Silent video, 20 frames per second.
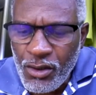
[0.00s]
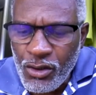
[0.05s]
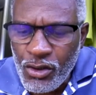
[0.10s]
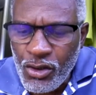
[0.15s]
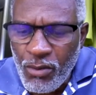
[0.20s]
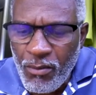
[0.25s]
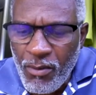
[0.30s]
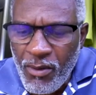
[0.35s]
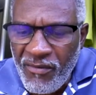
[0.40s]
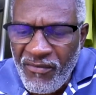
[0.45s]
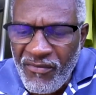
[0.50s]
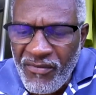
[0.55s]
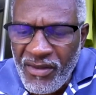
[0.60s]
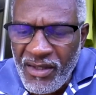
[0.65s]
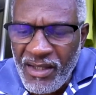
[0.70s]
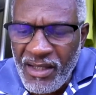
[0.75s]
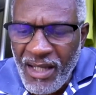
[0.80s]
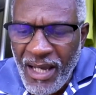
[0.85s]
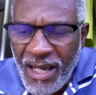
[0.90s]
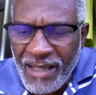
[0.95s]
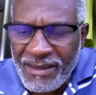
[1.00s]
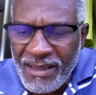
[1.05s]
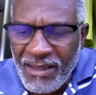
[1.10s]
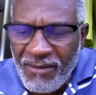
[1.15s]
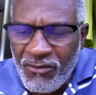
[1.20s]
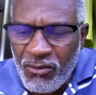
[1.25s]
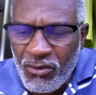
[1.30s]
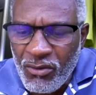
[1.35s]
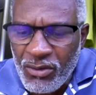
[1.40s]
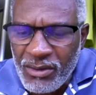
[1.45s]
Je me fie à tes
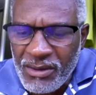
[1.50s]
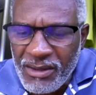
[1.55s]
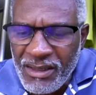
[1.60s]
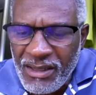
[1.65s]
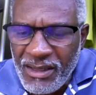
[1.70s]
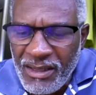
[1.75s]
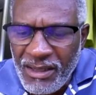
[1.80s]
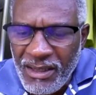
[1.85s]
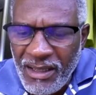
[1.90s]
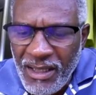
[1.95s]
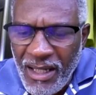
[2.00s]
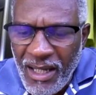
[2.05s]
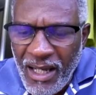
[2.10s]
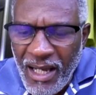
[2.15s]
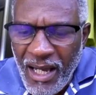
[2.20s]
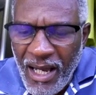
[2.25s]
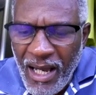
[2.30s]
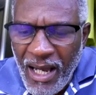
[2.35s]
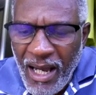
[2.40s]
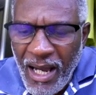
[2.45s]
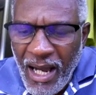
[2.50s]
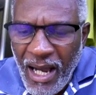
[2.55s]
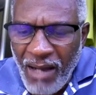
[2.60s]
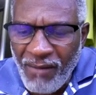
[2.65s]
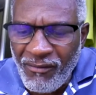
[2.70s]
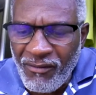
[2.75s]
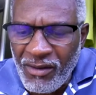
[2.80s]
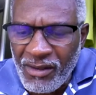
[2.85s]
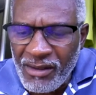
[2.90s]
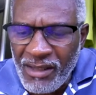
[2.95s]
volontés.
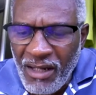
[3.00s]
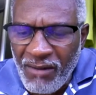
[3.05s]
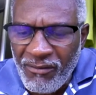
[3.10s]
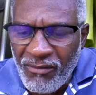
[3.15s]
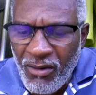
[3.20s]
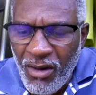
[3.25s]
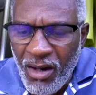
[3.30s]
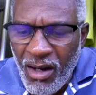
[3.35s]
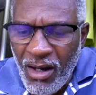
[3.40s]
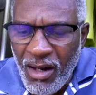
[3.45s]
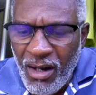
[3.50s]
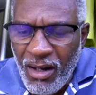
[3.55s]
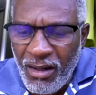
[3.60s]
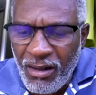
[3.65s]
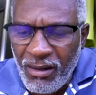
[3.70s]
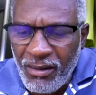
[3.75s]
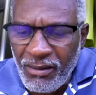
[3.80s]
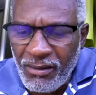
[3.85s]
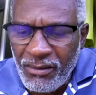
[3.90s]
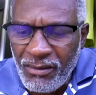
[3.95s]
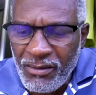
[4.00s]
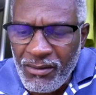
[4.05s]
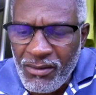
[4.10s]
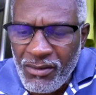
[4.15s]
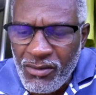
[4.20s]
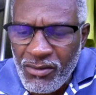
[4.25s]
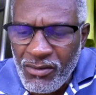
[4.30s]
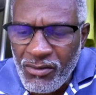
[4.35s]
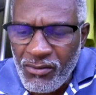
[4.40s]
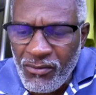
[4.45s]
Avant d'avoir
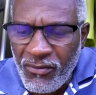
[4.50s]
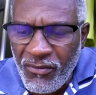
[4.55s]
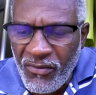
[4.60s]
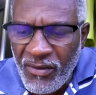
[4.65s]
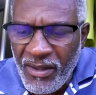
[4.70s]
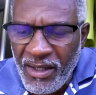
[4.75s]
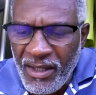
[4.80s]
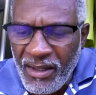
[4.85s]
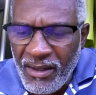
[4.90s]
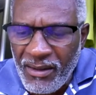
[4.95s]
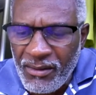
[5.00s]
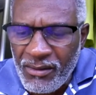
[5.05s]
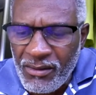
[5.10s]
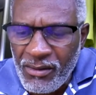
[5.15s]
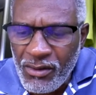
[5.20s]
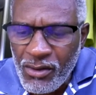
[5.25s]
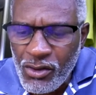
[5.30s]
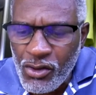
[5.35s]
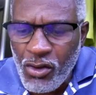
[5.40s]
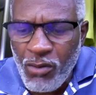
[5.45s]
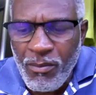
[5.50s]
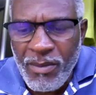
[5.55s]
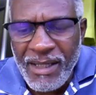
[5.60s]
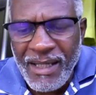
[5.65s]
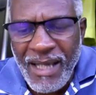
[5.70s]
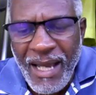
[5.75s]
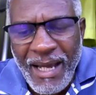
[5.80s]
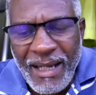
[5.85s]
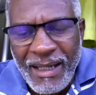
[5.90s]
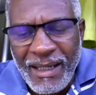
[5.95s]
souffert, je
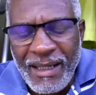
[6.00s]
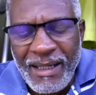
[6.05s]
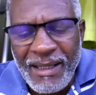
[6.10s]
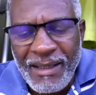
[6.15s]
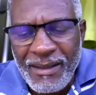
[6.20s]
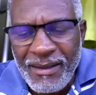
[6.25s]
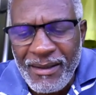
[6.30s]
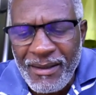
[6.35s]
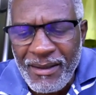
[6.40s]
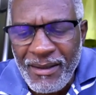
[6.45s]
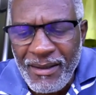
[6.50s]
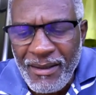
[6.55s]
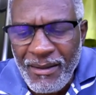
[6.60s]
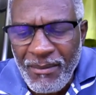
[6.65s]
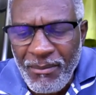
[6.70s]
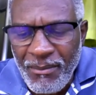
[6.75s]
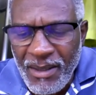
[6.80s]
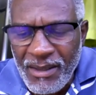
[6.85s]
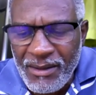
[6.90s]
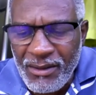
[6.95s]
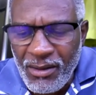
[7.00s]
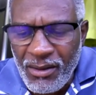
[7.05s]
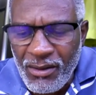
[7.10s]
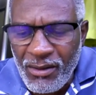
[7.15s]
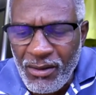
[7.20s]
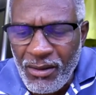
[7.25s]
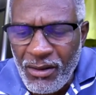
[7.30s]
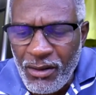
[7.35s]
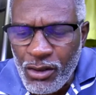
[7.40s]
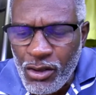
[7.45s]
m'égarais.
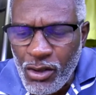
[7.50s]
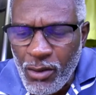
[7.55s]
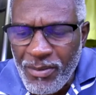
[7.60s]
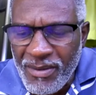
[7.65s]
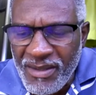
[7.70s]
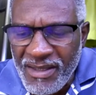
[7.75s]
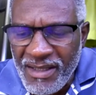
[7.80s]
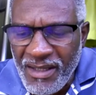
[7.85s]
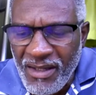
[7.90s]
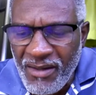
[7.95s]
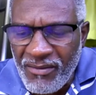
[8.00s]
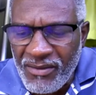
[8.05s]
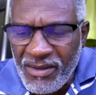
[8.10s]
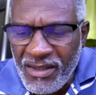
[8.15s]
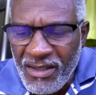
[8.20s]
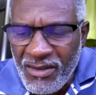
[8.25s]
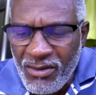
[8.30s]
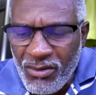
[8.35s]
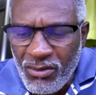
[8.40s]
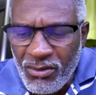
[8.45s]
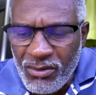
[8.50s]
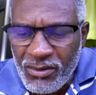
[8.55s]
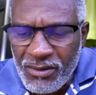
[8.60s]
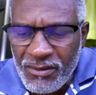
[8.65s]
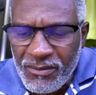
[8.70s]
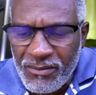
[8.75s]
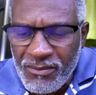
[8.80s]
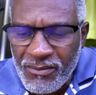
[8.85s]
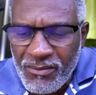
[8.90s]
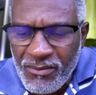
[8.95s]
Maintenant, j'observe tes
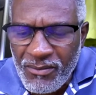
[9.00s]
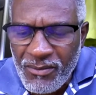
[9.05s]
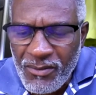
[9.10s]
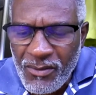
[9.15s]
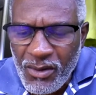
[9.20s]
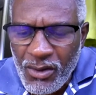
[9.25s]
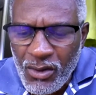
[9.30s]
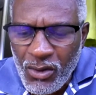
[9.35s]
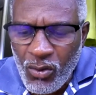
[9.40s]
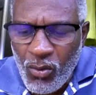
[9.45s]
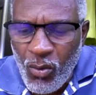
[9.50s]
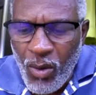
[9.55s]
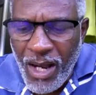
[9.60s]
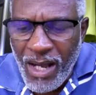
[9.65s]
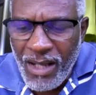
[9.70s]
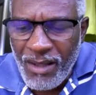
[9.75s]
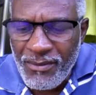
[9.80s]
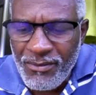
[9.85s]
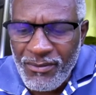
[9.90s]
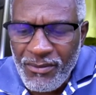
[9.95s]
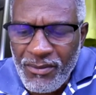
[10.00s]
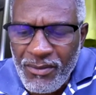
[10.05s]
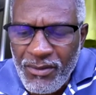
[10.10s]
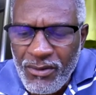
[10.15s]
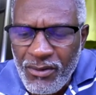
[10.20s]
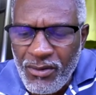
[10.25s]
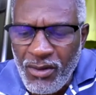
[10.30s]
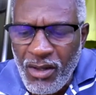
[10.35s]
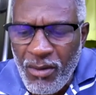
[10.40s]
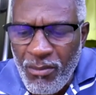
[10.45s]
ordres. Toi,
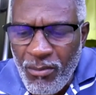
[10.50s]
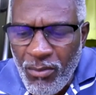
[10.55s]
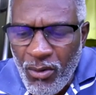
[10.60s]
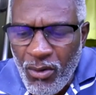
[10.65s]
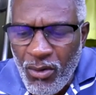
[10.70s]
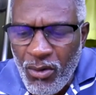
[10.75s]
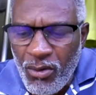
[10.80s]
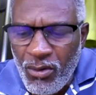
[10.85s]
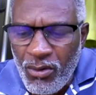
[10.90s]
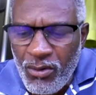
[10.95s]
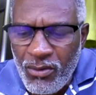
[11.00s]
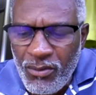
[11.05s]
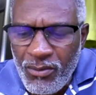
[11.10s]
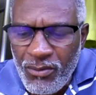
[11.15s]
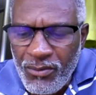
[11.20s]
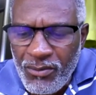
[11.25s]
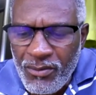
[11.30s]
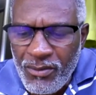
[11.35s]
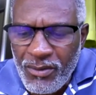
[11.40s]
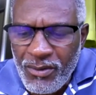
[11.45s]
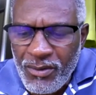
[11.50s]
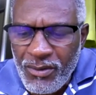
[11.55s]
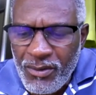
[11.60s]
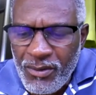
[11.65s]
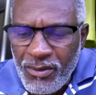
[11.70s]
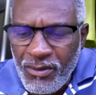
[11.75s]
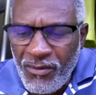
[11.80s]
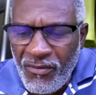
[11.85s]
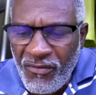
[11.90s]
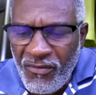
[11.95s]
tu es bon,
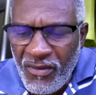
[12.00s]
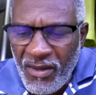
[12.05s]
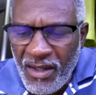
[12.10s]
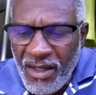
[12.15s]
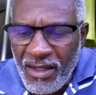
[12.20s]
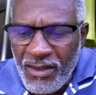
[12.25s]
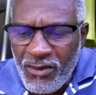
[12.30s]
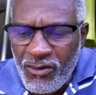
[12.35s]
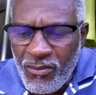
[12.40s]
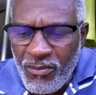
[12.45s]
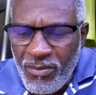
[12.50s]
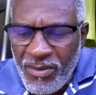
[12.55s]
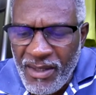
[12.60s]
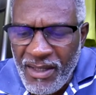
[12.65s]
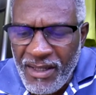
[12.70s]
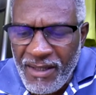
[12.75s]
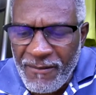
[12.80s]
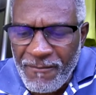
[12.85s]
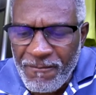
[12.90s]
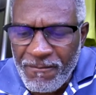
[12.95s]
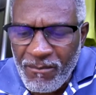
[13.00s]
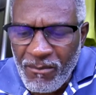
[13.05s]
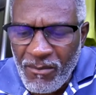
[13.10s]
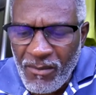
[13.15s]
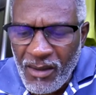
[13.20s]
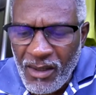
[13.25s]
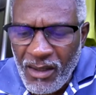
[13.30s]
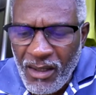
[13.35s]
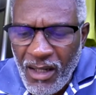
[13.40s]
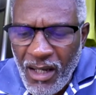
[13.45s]
tu fais du bien.
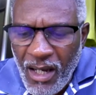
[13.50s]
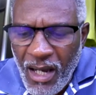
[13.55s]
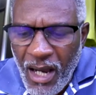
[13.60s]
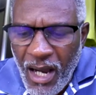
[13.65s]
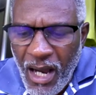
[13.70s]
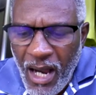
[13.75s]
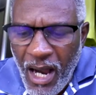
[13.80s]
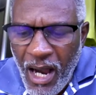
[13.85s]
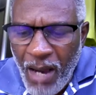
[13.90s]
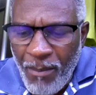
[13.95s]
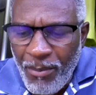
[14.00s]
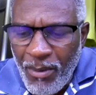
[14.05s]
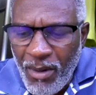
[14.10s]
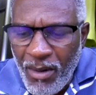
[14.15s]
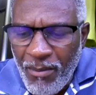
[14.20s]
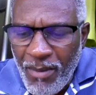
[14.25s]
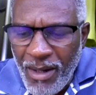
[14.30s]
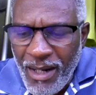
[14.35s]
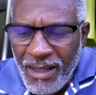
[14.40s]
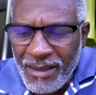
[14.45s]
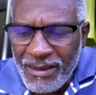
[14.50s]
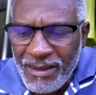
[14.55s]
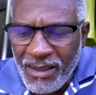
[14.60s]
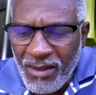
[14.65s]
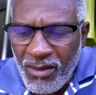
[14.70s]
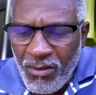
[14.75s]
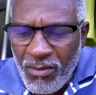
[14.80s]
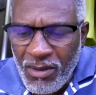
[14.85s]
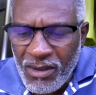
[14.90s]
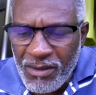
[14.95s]
Apprends-moi tes
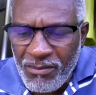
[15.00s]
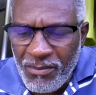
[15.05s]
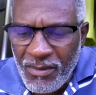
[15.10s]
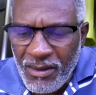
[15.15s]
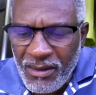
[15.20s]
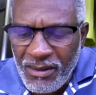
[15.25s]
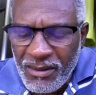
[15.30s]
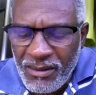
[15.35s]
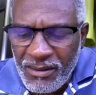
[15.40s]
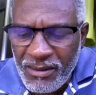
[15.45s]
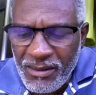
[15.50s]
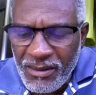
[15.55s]
commandements.